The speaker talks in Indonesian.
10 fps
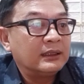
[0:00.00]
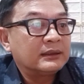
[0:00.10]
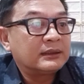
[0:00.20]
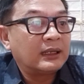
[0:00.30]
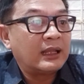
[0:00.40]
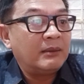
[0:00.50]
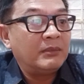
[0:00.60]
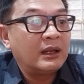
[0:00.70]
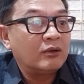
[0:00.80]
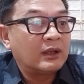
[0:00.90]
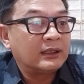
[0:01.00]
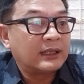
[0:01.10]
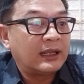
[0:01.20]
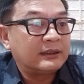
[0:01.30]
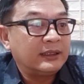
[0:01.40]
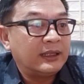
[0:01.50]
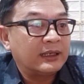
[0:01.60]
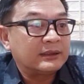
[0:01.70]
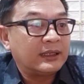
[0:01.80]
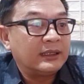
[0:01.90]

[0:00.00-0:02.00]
telah melakukan KDRT.